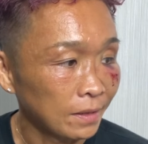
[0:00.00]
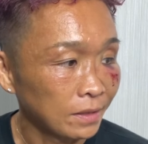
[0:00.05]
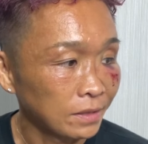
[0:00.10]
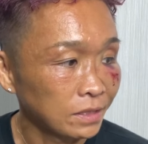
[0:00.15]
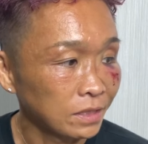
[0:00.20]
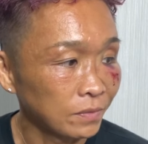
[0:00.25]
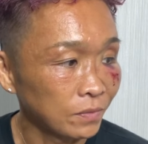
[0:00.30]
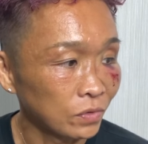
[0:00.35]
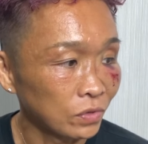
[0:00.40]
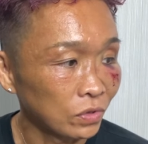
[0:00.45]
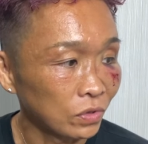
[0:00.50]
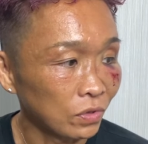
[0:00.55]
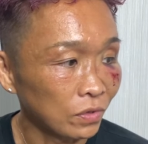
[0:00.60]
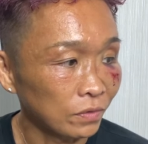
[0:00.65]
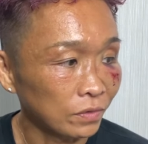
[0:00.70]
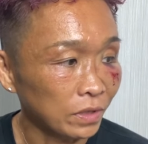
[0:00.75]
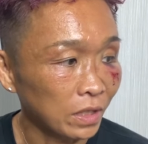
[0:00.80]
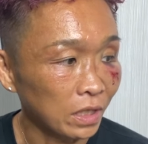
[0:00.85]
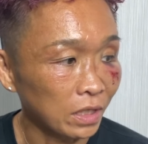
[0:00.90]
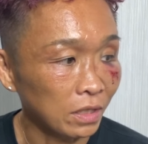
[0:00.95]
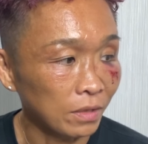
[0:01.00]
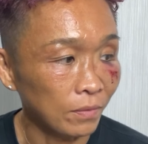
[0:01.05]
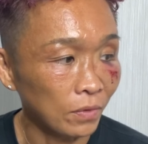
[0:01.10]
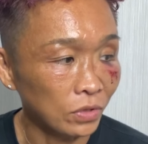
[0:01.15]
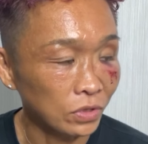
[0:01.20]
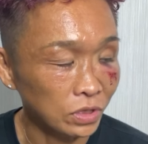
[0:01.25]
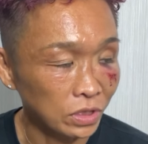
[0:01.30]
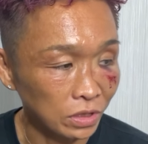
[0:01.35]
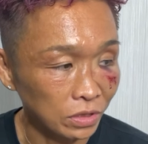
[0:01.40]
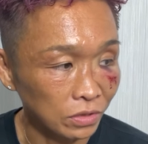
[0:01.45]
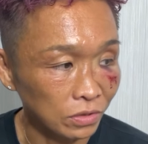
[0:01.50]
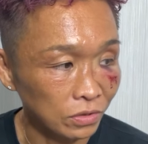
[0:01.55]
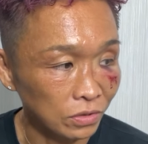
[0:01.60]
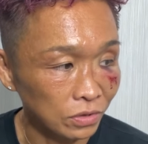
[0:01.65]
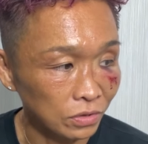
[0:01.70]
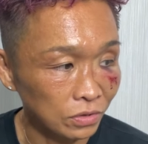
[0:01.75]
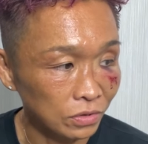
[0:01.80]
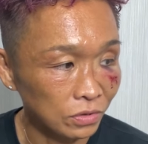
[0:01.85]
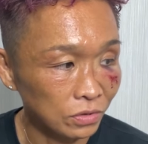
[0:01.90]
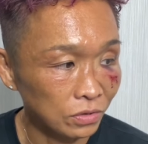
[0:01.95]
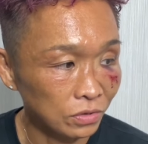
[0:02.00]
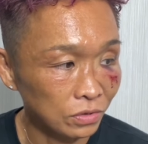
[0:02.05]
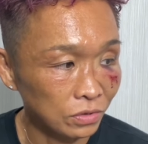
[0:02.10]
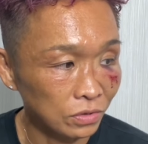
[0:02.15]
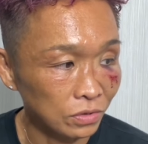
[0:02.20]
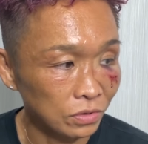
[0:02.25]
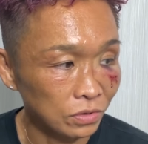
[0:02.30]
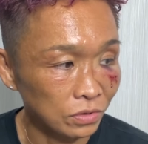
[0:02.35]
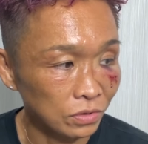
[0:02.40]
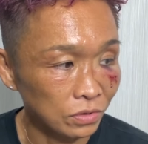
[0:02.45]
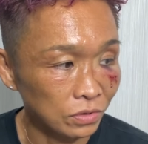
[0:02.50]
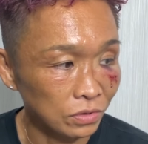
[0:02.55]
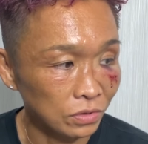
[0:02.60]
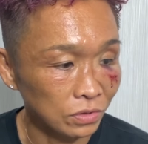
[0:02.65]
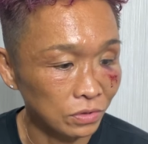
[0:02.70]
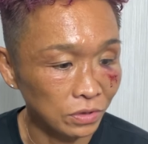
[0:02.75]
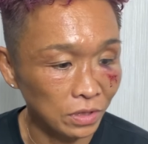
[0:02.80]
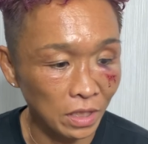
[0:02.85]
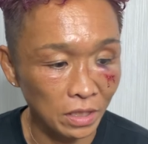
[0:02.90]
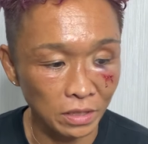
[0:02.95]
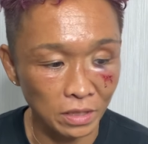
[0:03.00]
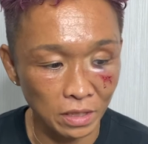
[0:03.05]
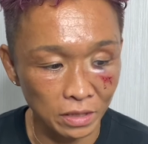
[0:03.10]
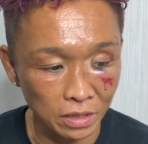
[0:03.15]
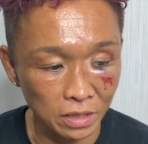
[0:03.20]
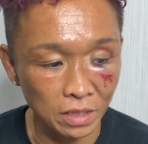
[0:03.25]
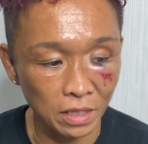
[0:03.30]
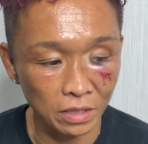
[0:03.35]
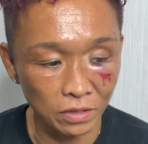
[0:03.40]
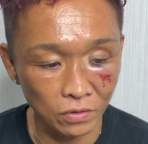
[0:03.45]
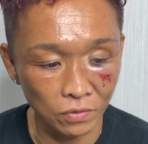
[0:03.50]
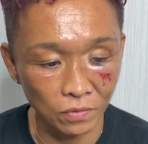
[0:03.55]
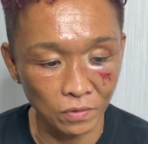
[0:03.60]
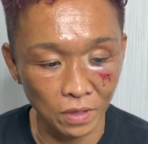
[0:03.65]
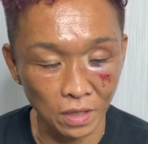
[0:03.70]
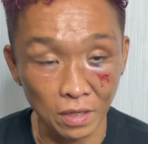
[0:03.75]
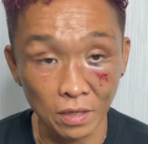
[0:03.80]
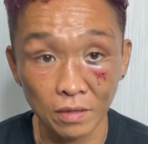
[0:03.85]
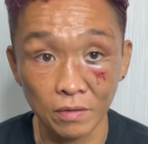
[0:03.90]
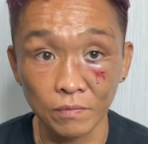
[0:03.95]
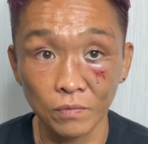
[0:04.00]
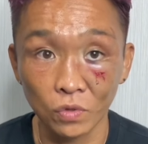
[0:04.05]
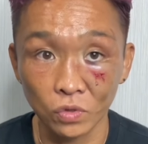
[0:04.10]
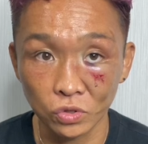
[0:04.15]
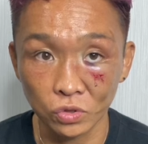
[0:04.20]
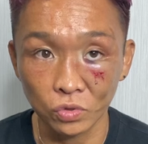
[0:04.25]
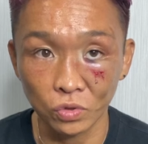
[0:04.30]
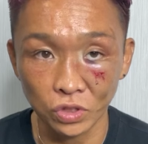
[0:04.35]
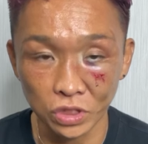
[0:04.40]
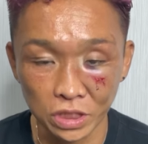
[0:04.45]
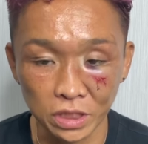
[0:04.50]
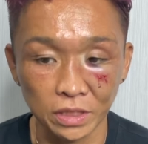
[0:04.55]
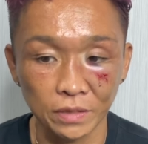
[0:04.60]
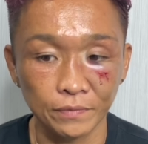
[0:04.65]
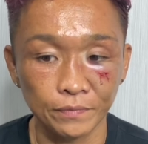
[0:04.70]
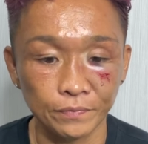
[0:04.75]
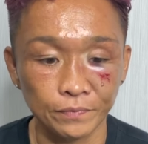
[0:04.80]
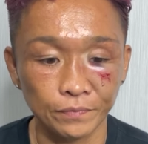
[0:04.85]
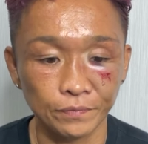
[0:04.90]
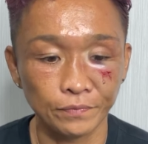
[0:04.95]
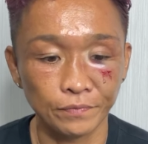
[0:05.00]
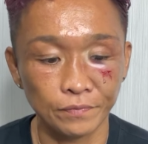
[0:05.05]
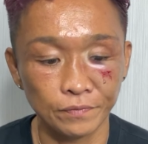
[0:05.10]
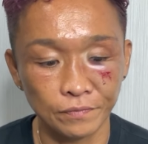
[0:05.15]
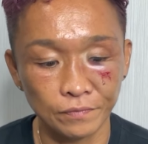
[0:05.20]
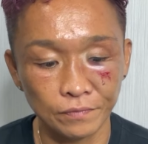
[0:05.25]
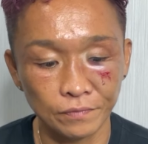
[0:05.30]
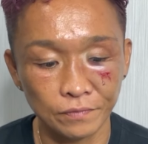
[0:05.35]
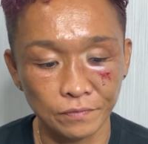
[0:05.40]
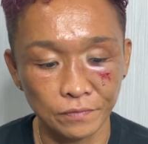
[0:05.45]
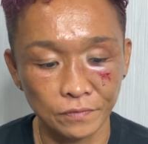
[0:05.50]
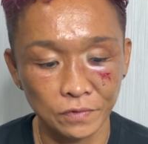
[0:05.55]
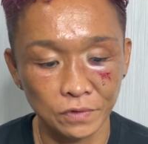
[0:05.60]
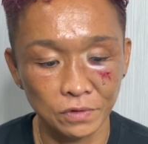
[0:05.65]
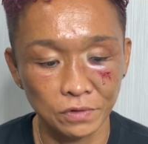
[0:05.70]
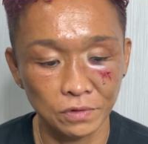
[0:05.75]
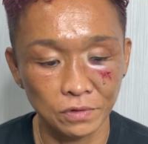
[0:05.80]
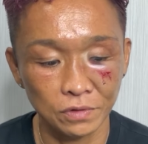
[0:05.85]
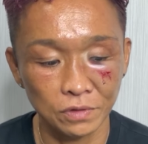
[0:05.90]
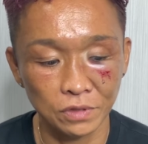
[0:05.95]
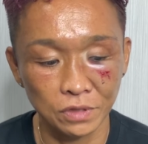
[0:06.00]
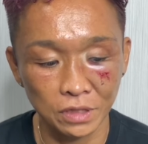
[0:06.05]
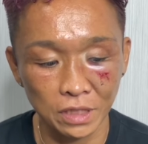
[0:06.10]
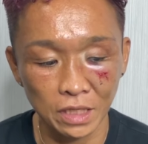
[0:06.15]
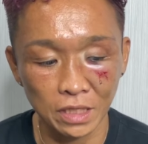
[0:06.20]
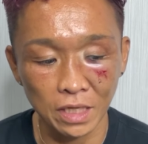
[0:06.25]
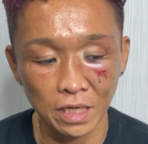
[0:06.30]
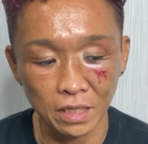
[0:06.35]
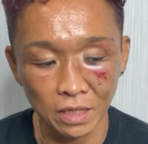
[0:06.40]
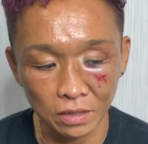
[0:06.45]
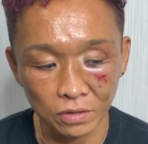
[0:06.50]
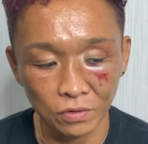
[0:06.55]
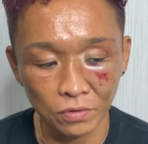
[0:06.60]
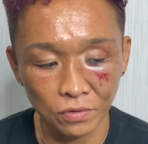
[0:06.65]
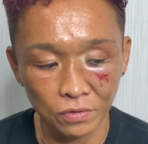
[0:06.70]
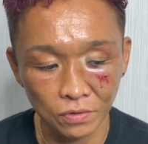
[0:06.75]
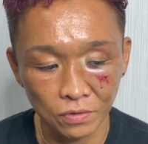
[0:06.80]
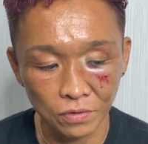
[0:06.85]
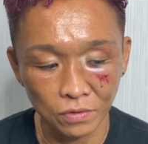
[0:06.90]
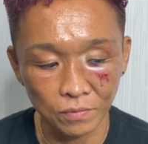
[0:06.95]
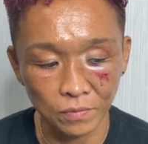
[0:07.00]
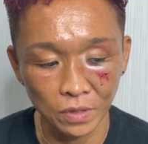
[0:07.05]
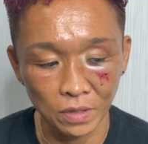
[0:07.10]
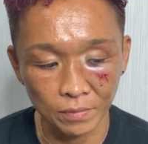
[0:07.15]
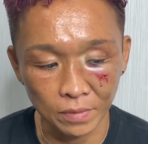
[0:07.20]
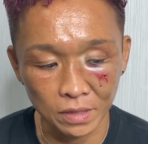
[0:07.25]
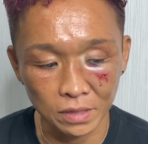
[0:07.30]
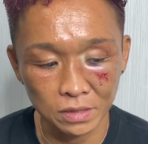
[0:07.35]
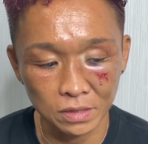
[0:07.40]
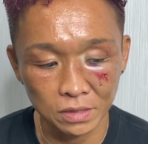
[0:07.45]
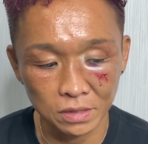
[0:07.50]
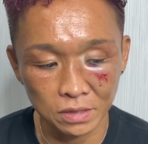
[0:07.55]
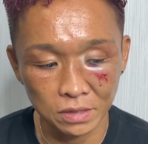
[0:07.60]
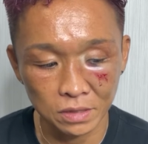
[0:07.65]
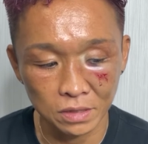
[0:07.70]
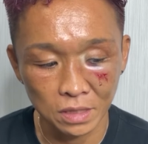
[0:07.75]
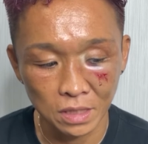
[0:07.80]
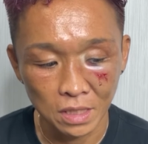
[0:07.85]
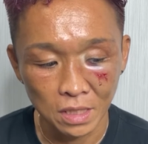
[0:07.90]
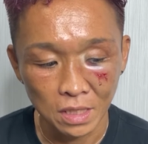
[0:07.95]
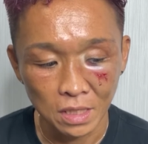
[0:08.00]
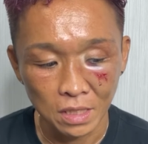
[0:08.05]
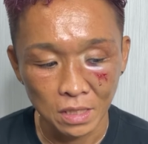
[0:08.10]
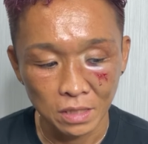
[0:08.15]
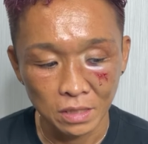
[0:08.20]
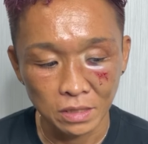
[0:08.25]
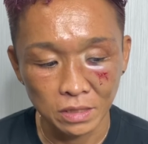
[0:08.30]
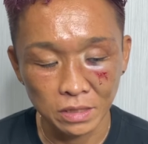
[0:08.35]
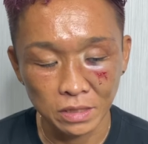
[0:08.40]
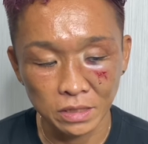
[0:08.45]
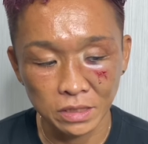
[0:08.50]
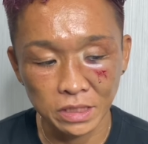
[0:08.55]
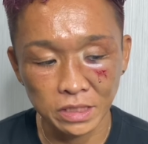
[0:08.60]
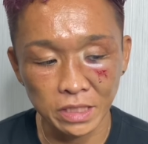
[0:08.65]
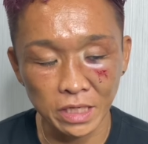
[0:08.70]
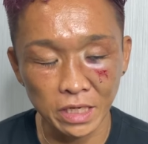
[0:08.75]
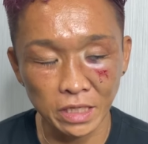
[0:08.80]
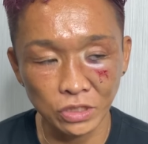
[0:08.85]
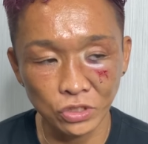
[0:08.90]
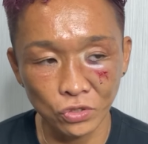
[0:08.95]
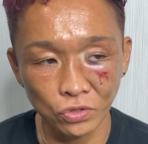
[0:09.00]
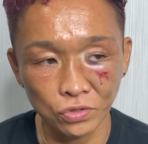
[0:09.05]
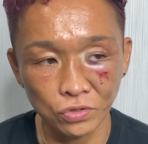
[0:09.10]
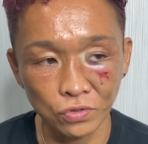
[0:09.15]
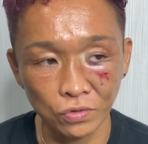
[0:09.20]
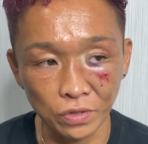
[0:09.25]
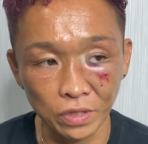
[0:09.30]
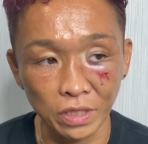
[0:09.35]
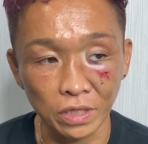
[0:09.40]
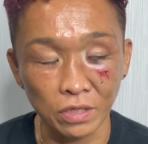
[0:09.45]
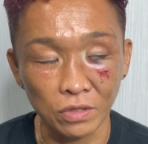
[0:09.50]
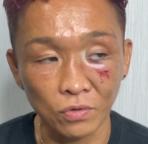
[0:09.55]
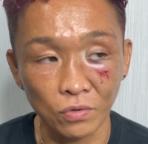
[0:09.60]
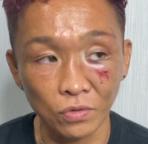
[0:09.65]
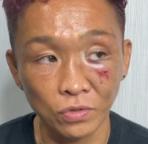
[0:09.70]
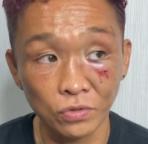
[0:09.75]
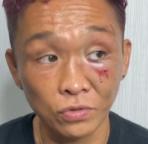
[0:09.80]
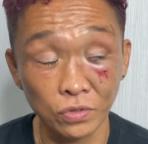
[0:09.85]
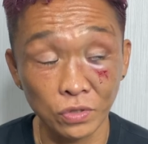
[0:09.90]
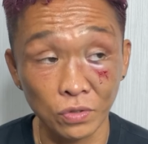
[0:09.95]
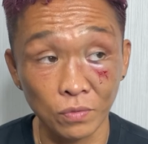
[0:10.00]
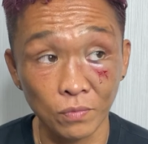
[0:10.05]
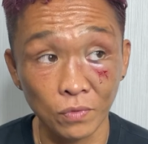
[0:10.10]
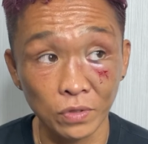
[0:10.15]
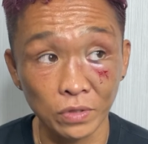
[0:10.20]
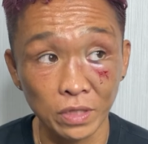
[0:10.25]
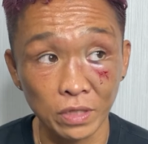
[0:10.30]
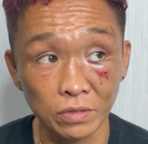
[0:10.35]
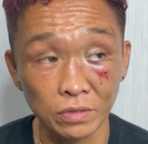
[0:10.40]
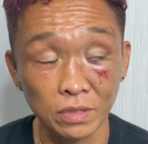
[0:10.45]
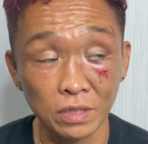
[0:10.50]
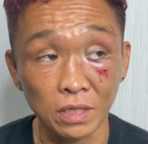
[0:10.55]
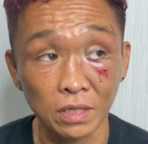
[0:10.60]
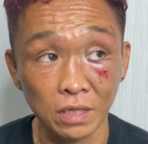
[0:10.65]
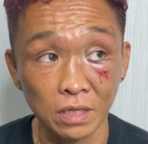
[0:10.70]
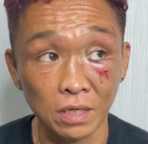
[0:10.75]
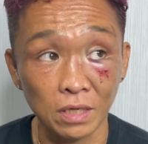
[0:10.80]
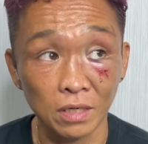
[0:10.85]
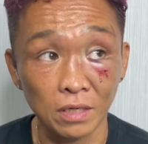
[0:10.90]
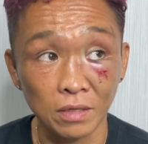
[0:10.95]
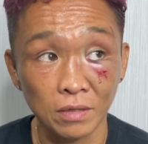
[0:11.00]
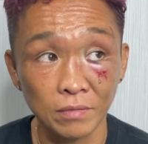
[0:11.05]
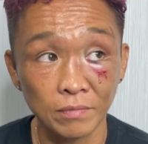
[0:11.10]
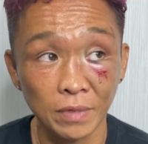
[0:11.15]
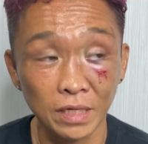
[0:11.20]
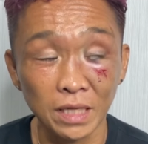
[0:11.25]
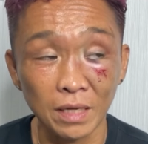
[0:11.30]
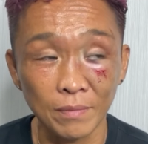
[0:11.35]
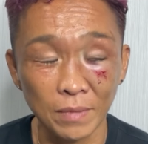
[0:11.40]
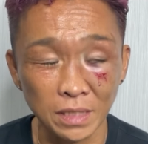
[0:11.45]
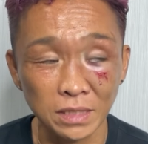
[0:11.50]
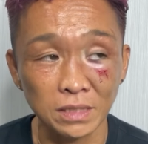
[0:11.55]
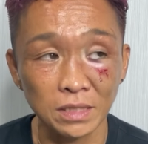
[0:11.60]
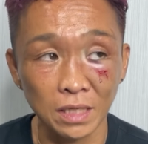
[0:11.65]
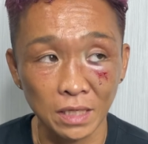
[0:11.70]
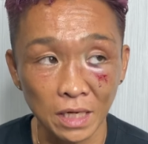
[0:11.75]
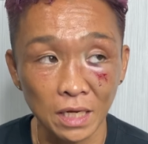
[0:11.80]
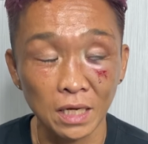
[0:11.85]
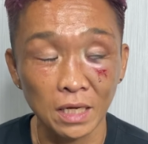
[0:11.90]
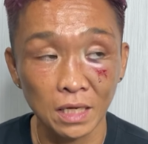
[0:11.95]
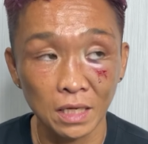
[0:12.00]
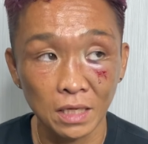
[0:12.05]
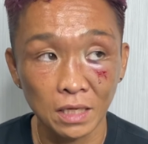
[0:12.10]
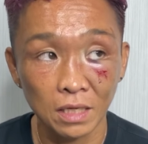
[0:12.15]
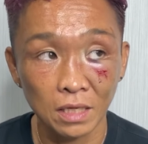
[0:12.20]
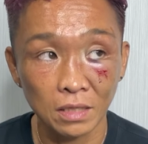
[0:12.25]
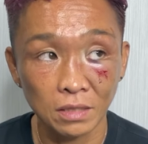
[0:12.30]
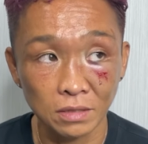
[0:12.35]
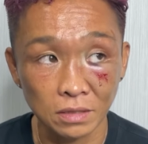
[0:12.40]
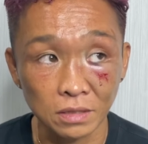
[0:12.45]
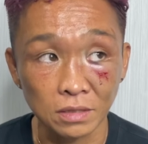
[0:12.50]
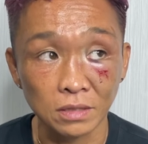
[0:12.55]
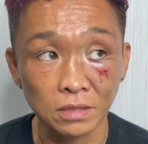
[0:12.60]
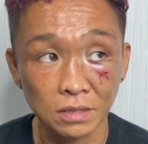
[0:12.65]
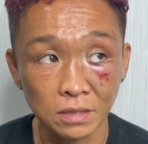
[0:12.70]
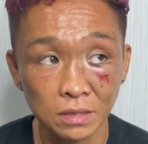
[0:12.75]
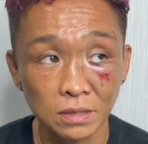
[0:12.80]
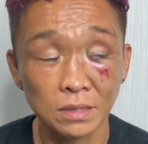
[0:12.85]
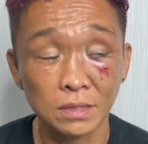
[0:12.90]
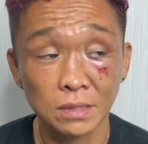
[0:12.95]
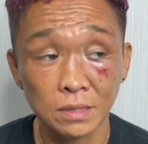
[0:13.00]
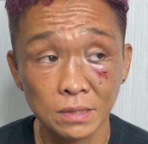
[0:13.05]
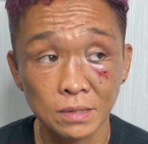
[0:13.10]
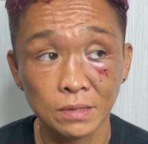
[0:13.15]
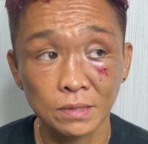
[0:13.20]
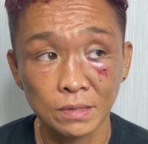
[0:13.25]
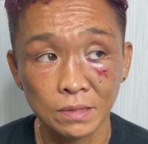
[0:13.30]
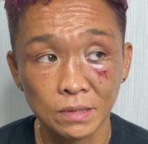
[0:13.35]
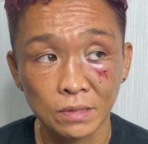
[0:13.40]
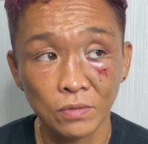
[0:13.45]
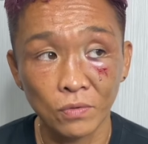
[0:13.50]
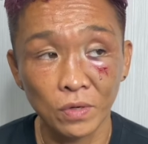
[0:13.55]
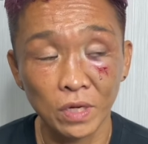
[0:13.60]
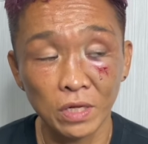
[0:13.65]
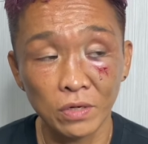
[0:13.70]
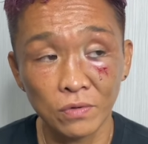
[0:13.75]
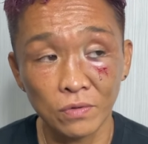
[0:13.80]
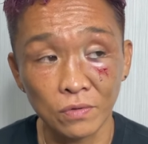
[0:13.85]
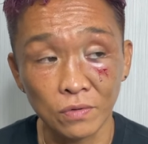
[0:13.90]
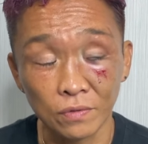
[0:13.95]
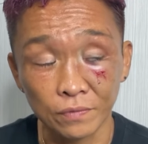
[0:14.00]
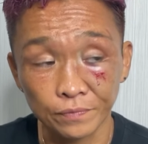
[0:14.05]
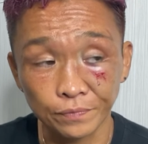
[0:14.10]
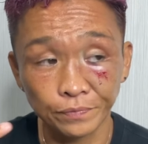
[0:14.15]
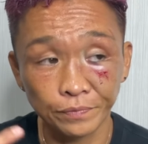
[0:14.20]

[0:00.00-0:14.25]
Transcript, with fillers: 自分のキックボクシング現役街道はもう少し続けたいなと思います。試合直後にこういう風に思えてるんだから、まだマシだな。うん。俺の、